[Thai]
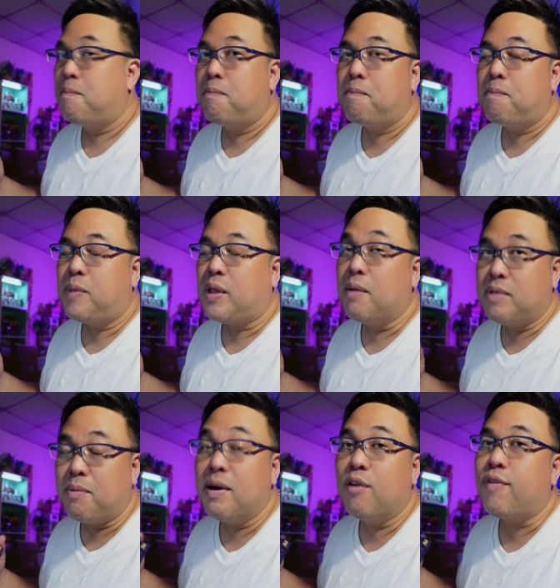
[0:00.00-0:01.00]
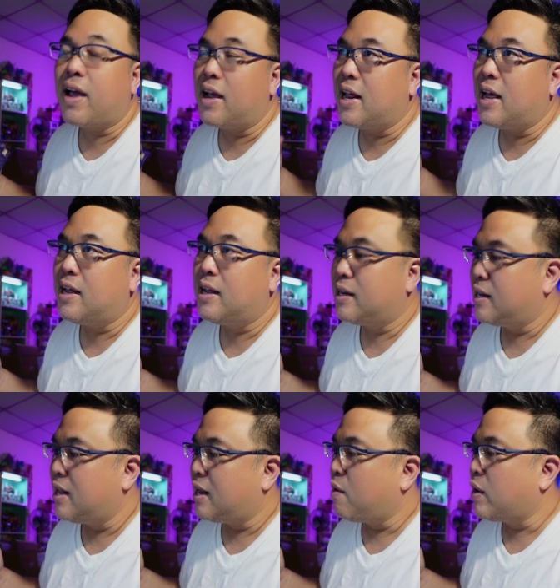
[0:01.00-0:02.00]
เกือบจะเพอร์เฟกต์เลยนะเรียก
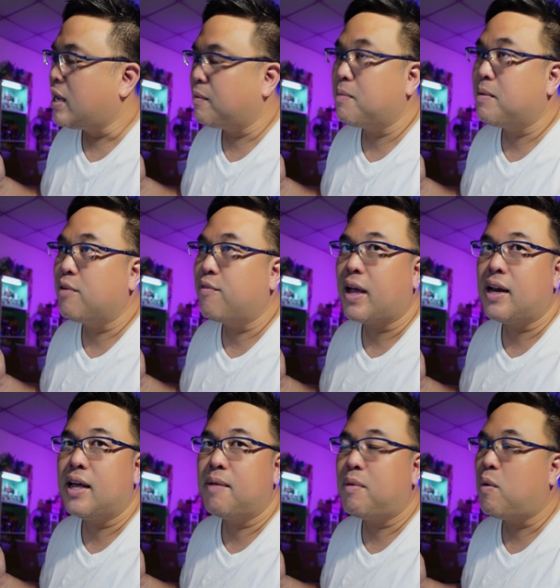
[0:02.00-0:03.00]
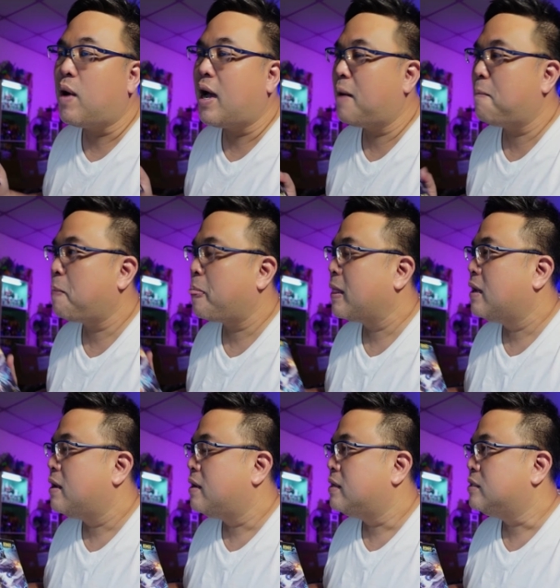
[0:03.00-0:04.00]
ได้ว่าเกือบจะเพอร์เฟกต์เลยเพราะว่า
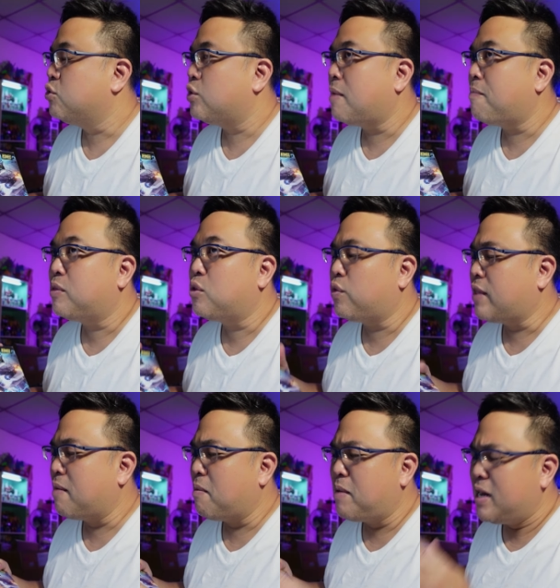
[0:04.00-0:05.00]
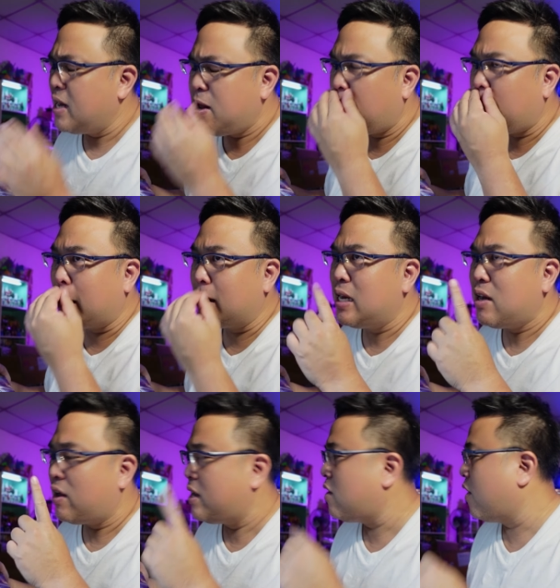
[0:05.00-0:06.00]
จุดติมันมีนิดเดียวเองแหละนิดห
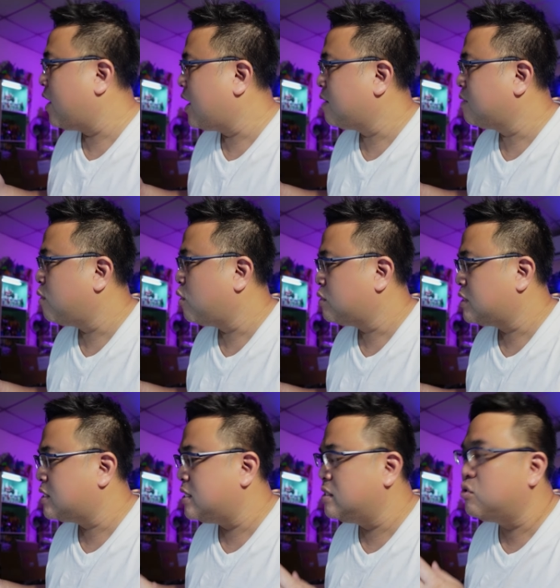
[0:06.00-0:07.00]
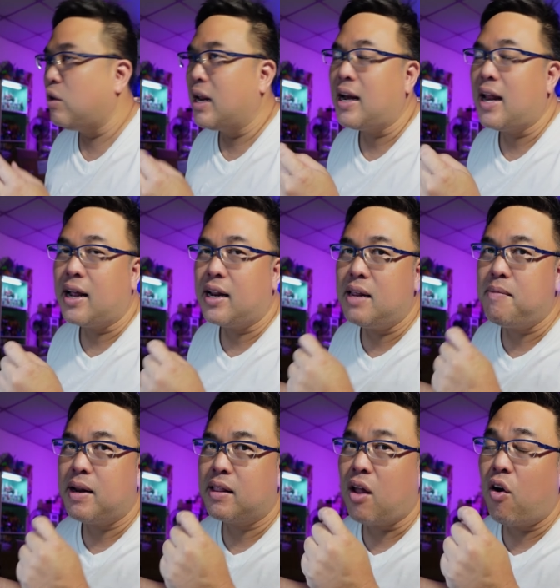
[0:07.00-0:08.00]
น่อยนั่นเองเพราะชิ้นส่วนเล็กๆที่มัน
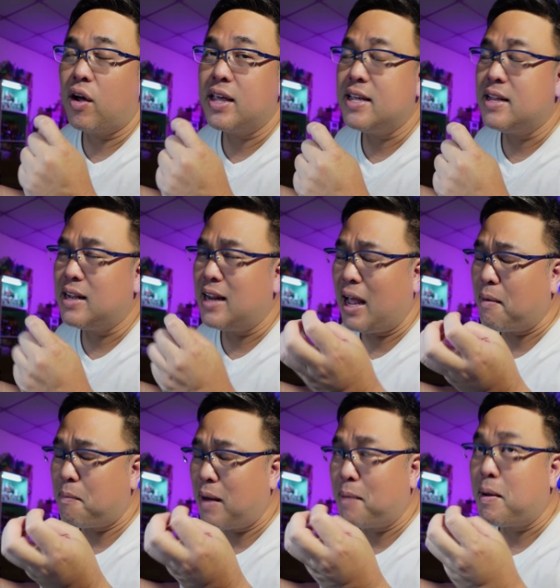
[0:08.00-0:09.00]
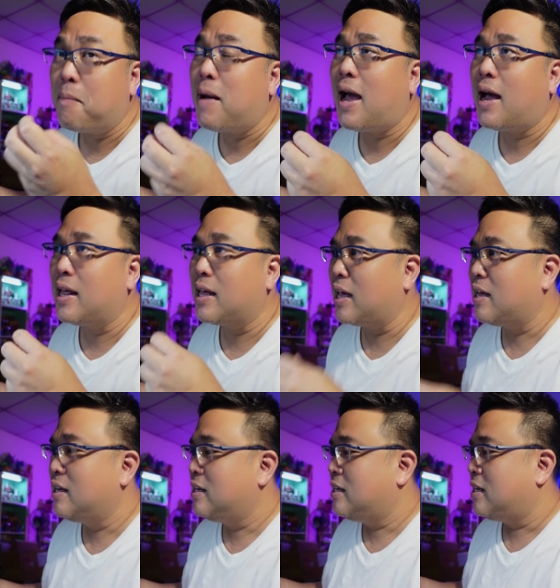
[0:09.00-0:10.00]
ต่อเล็กกับเล็กมากๆอะไรเงี้ย
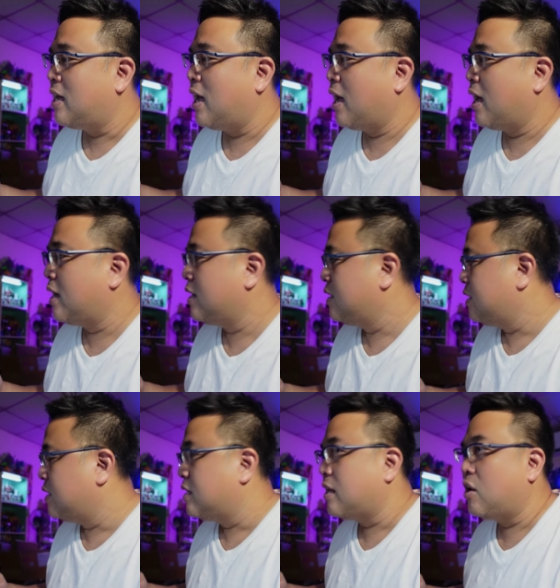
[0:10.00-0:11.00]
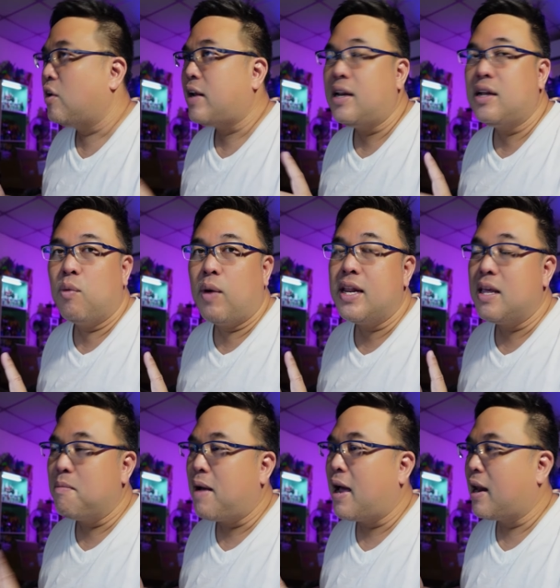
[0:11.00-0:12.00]
นอกนั้นถือว่าดี
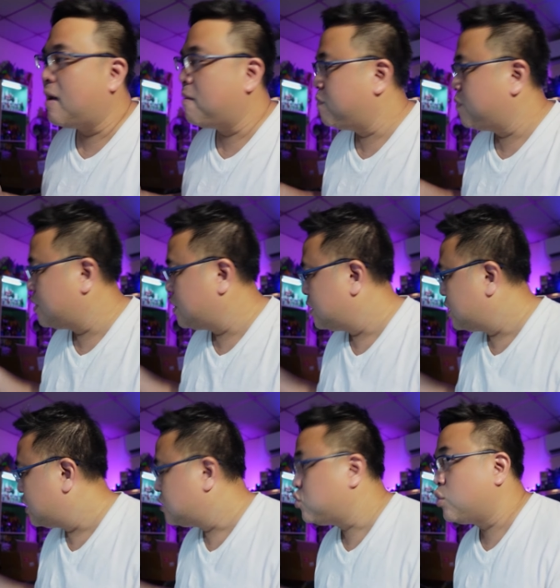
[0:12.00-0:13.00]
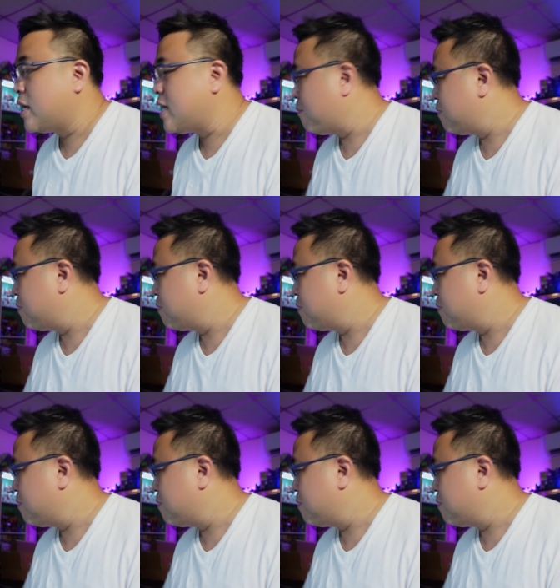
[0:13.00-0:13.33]
มากนะครับจุดขยับดี